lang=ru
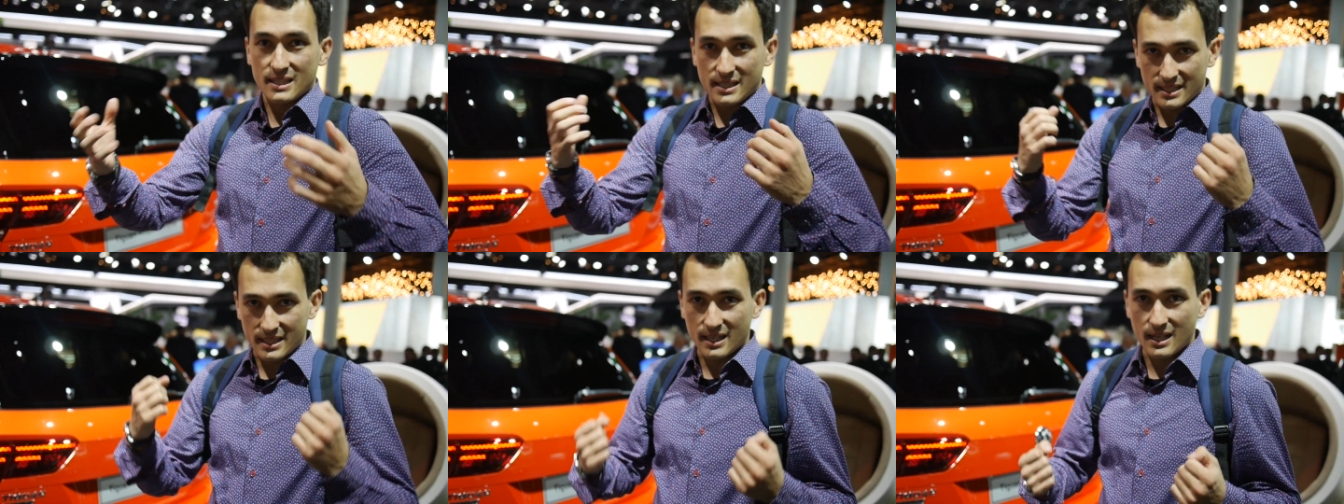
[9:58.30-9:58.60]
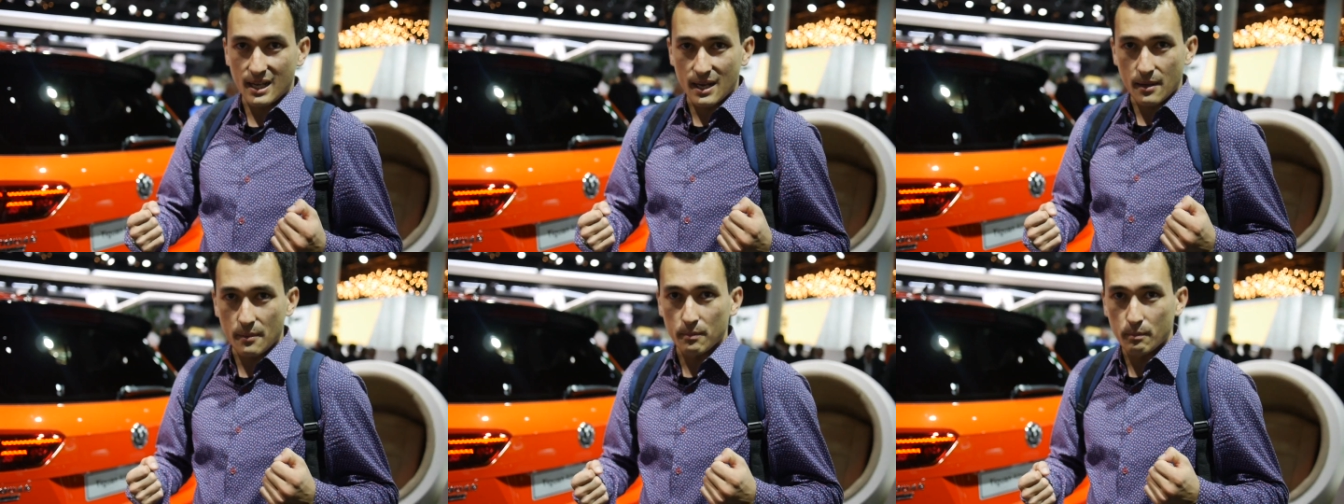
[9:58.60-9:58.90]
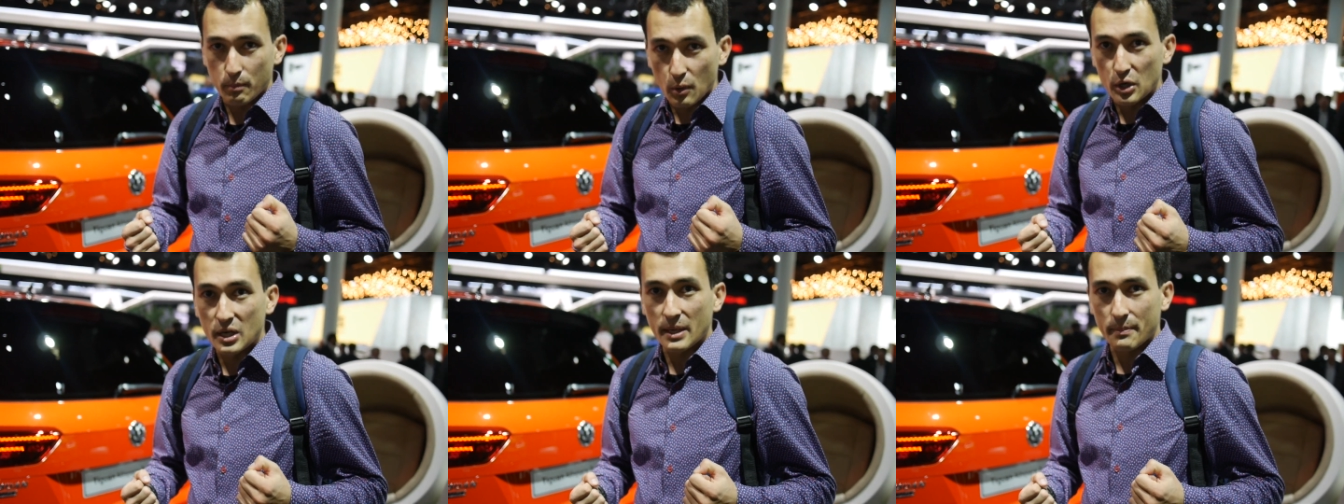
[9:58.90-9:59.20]
с э,
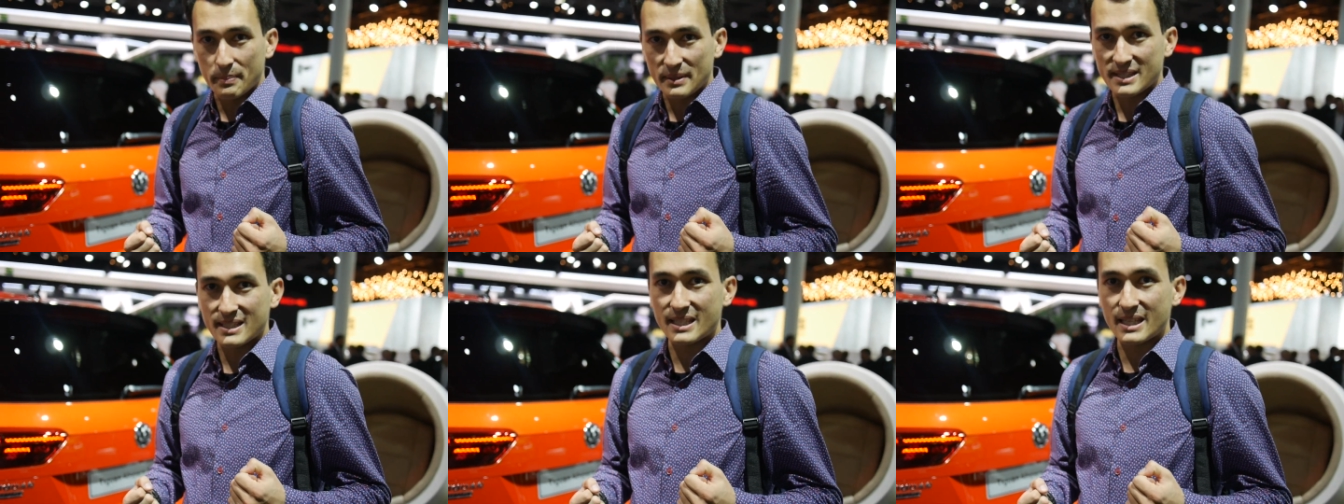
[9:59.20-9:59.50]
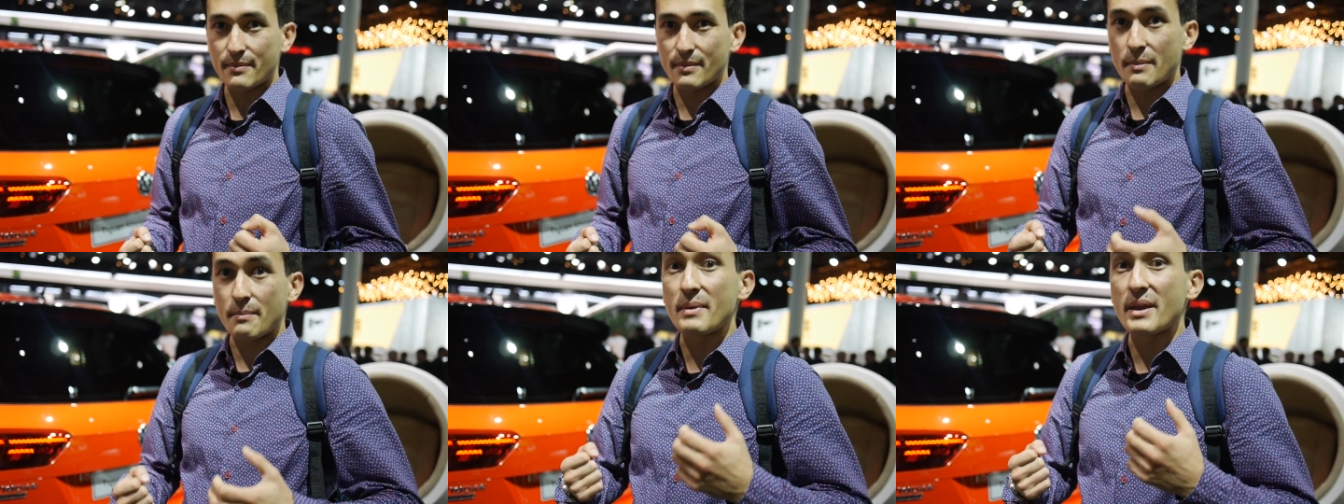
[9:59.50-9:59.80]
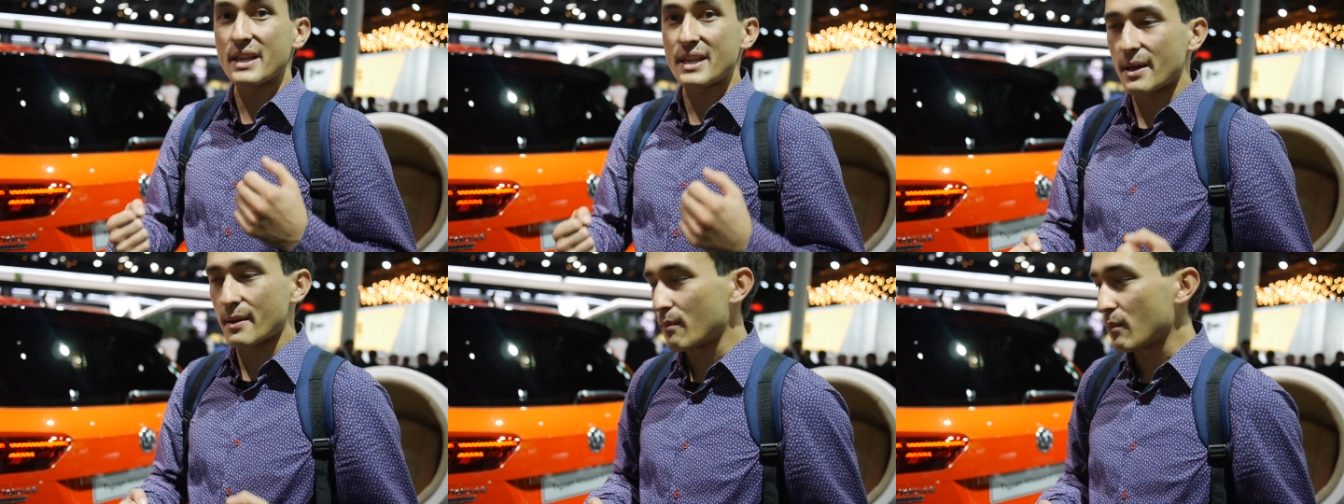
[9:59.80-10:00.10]
более простыми,
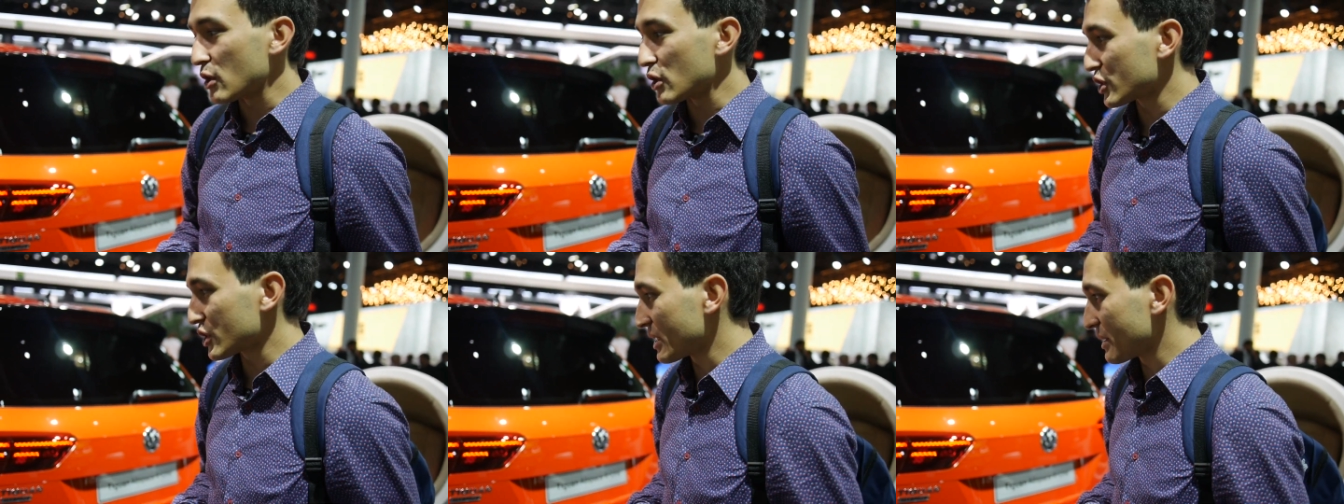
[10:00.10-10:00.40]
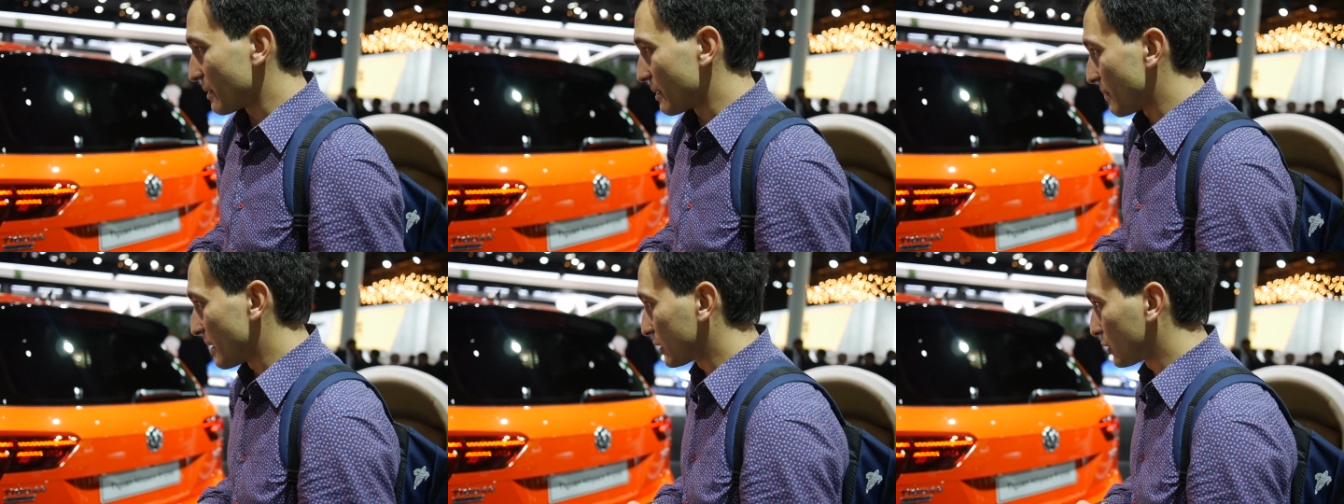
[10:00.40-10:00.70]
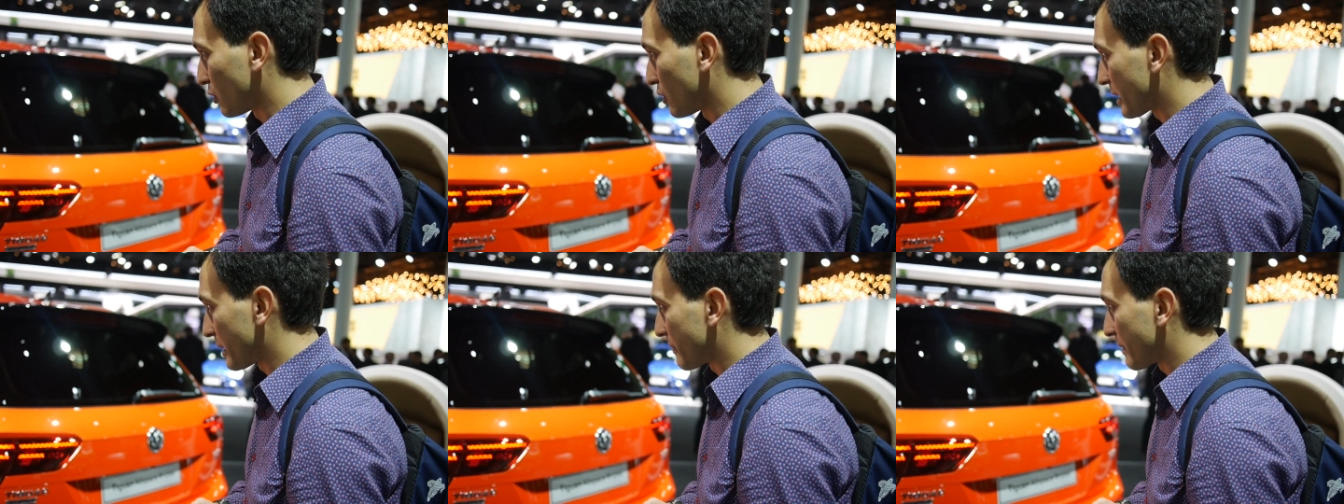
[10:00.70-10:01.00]
менее мощными
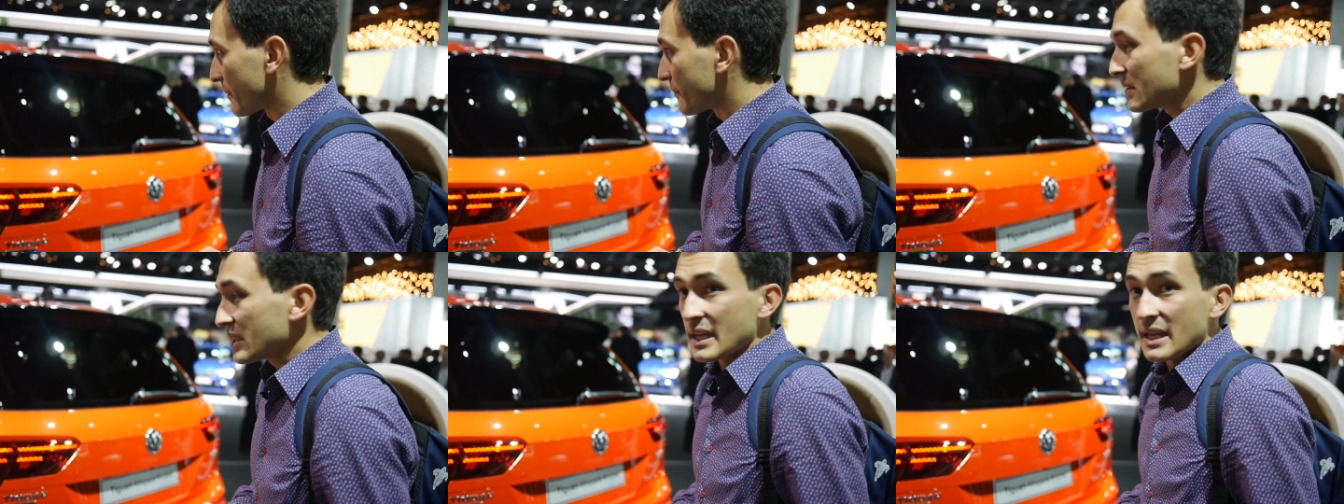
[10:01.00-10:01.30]
моторами